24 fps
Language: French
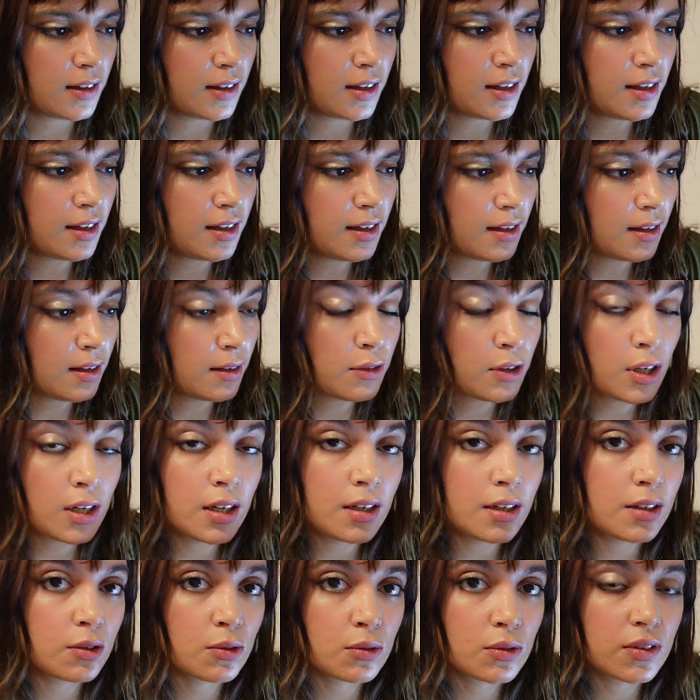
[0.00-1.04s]
Et,
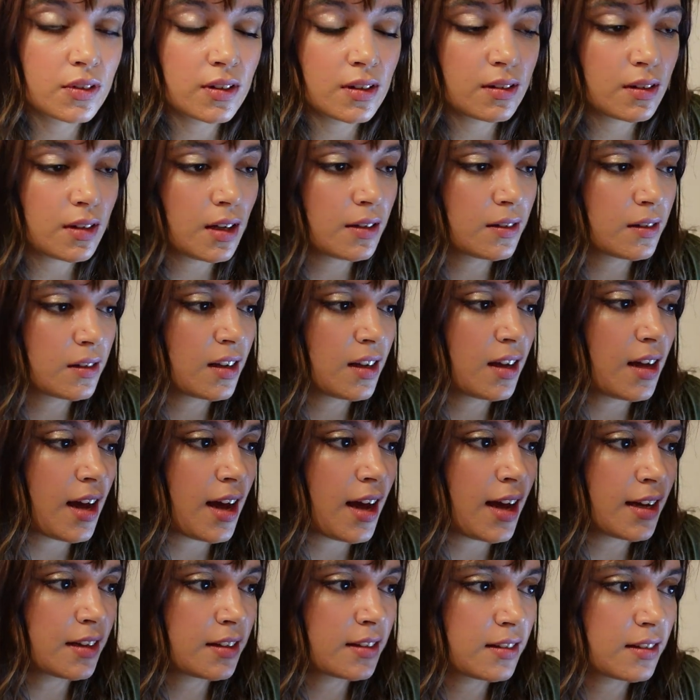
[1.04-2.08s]
voilà, et donc c'est ça, c'est
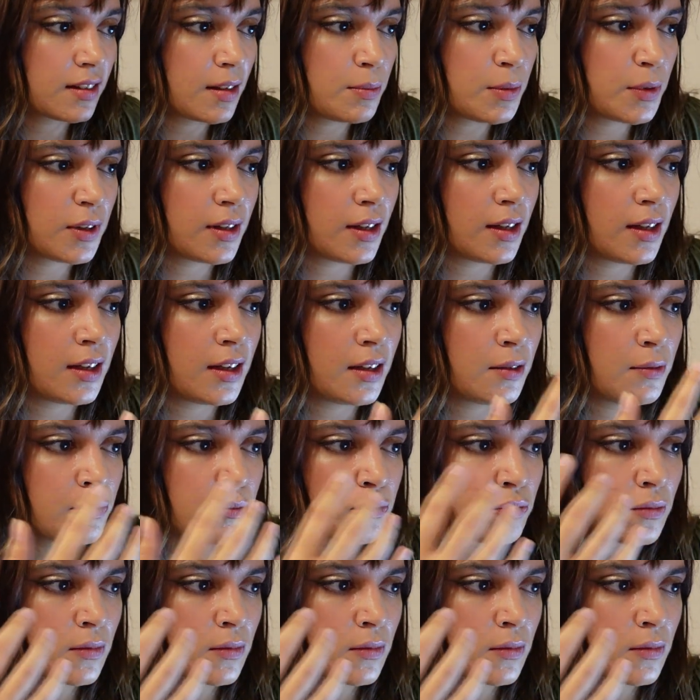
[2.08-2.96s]
accepter